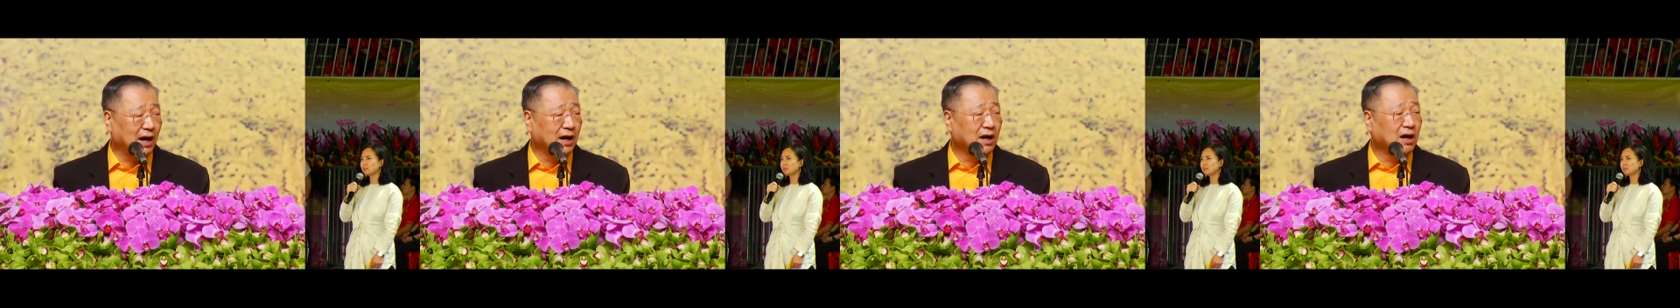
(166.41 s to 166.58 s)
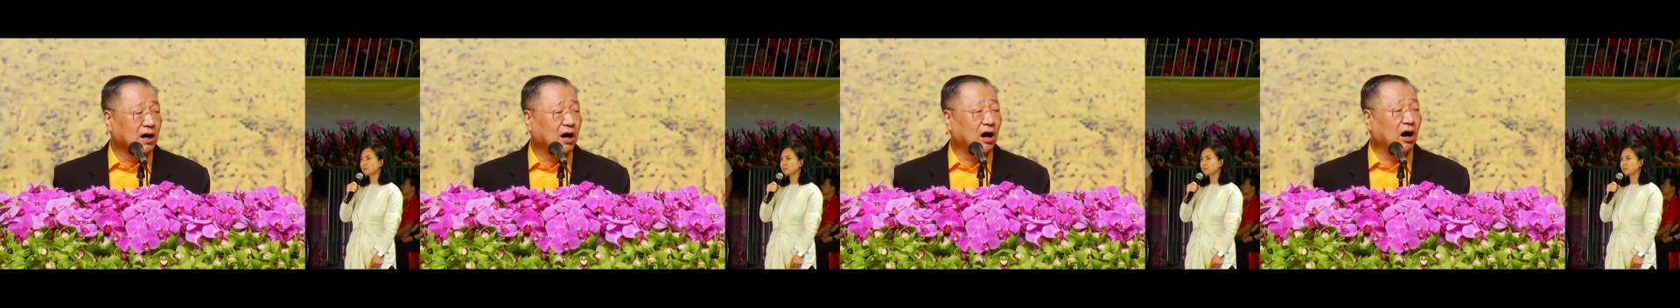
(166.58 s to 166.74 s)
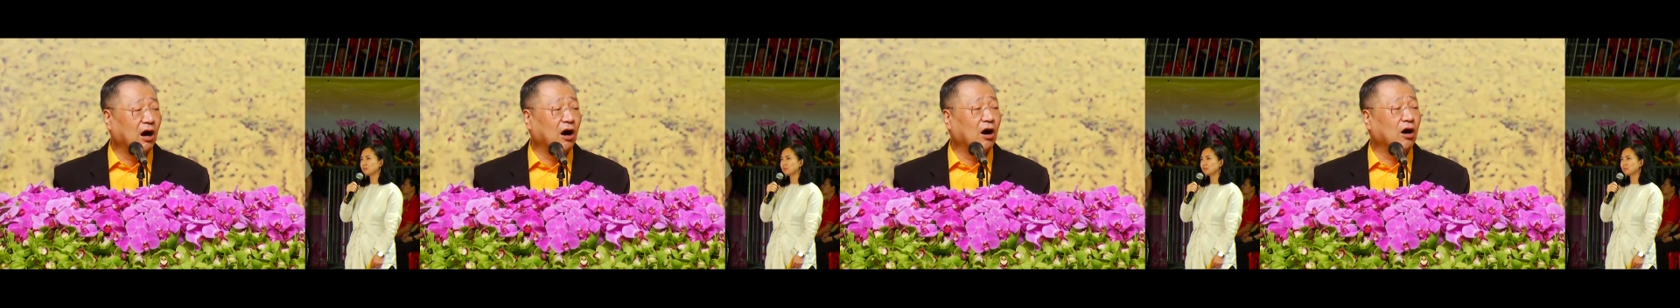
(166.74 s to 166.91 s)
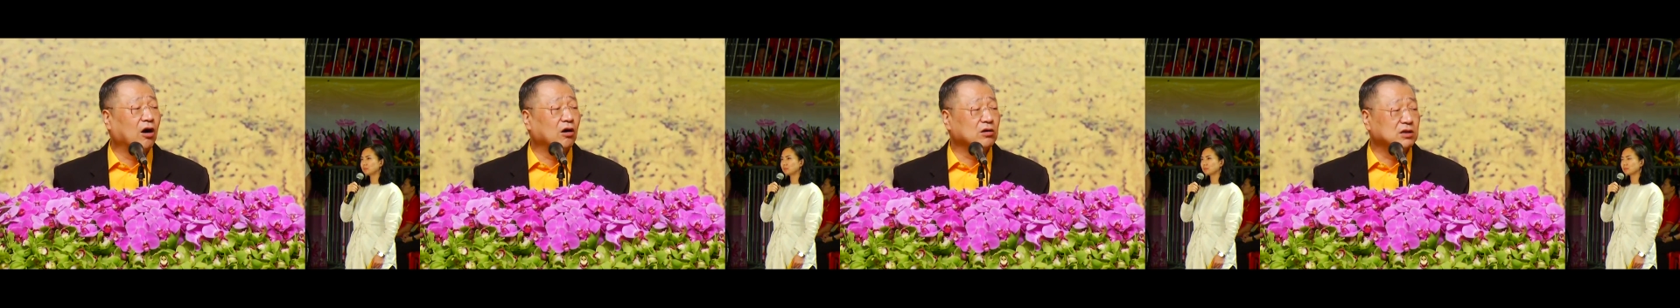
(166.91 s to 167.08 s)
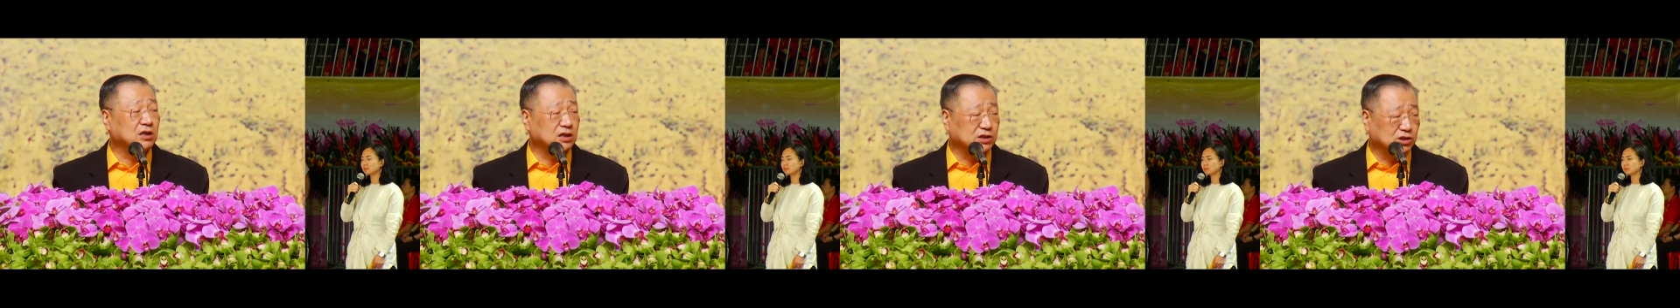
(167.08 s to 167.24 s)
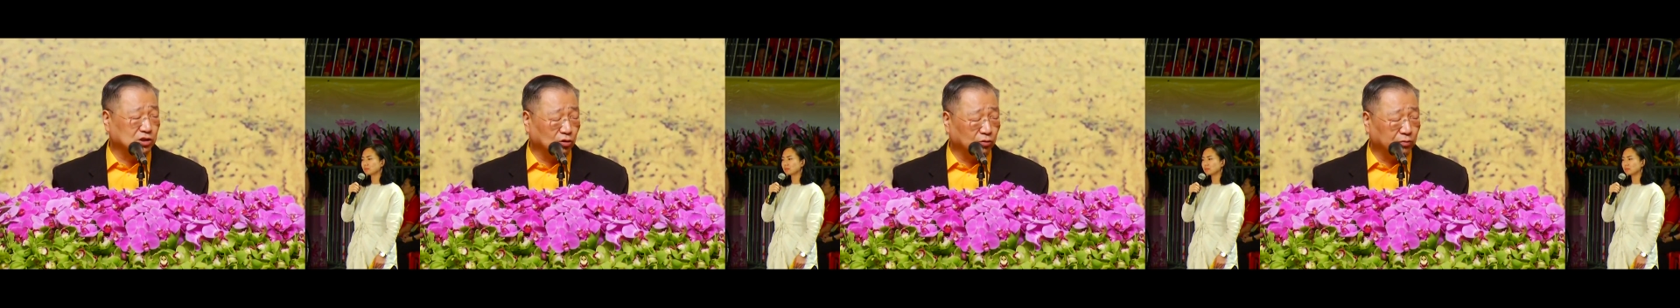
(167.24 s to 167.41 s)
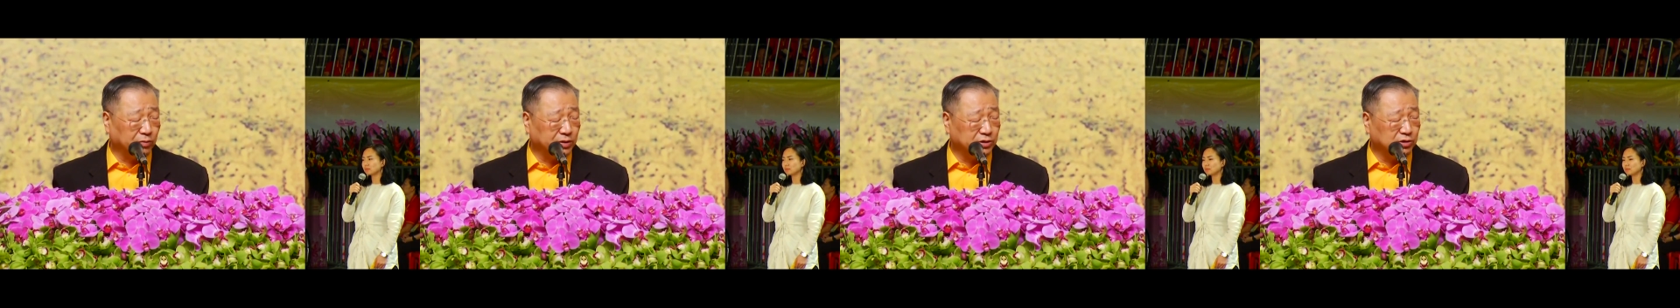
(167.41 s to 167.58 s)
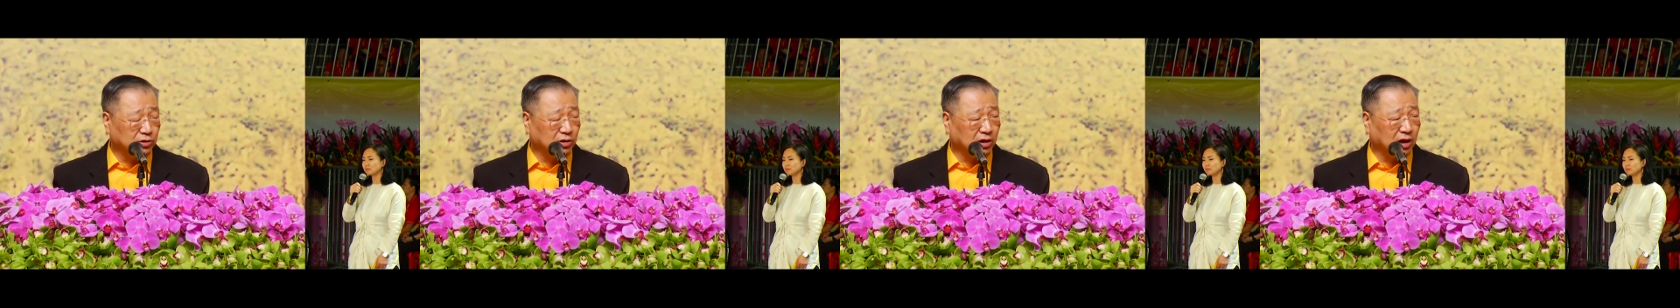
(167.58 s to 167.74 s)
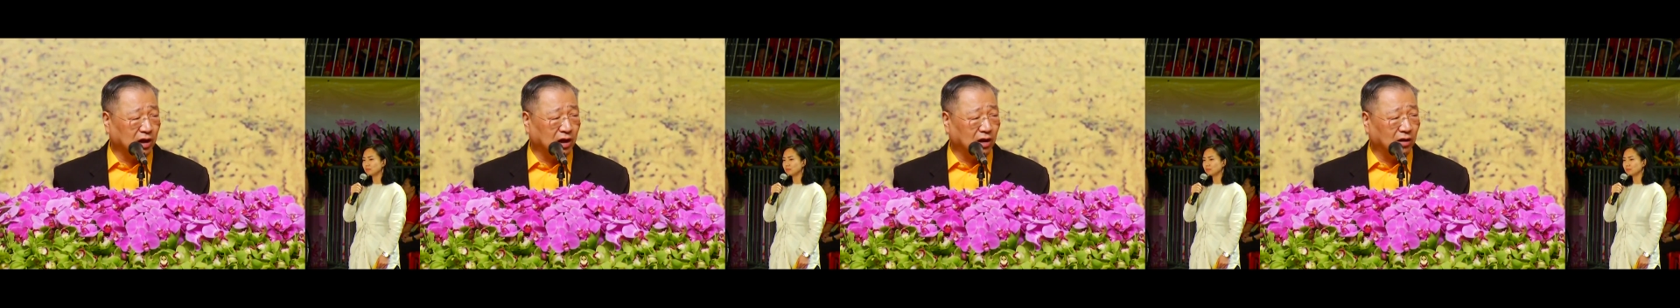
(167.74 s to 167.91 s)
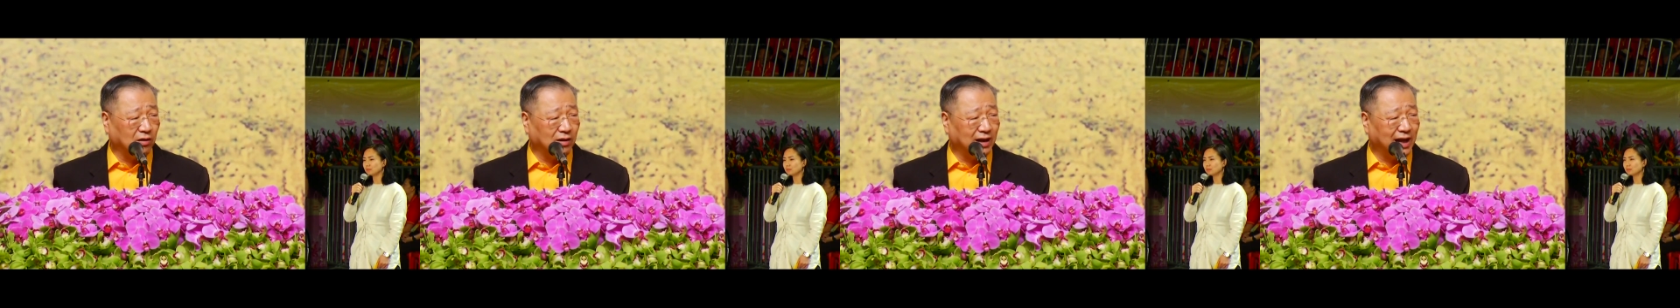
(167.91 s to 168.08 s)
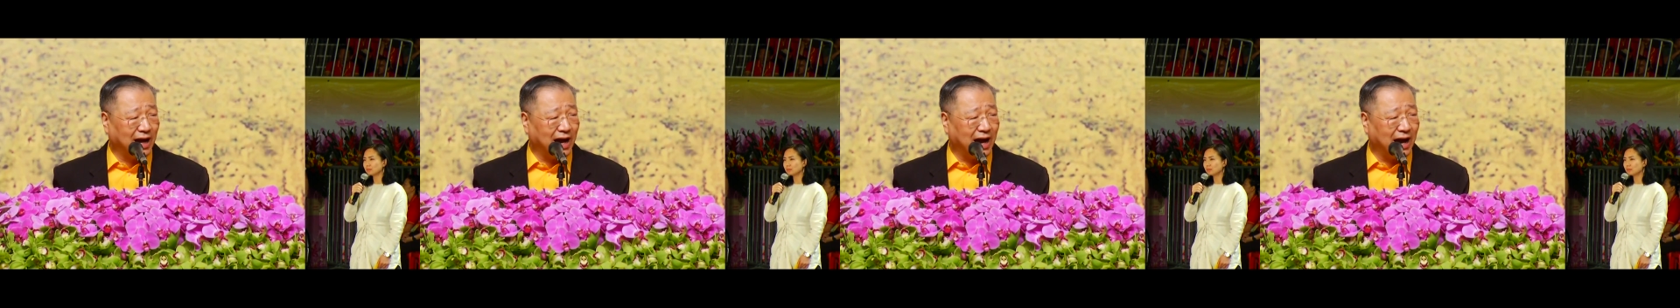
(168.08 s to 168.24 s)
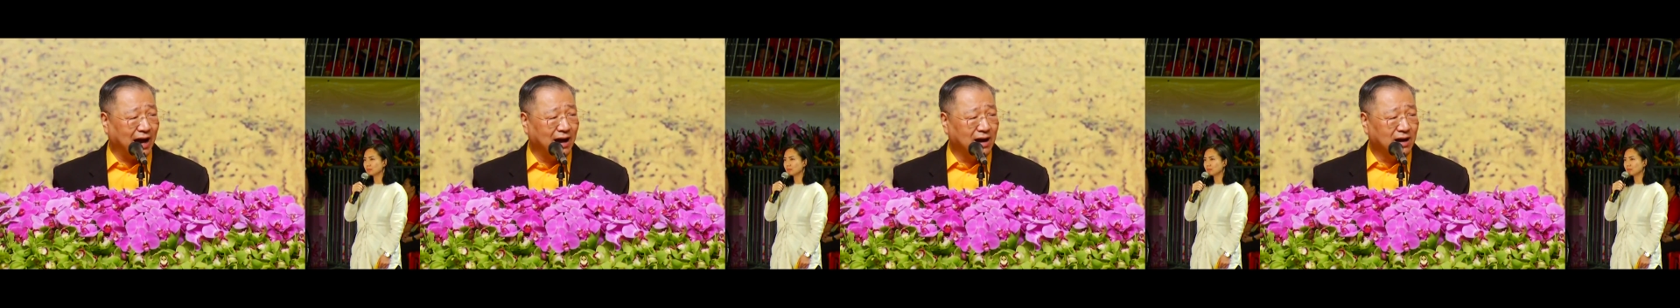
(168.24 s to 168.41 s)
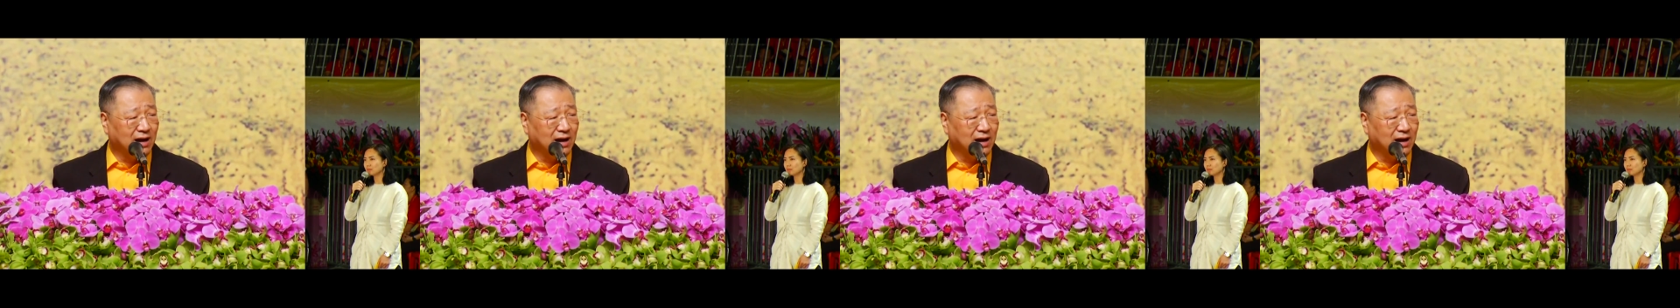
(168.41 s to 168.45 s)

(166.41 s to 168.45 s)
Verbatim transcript: 好好的走嘛就好了。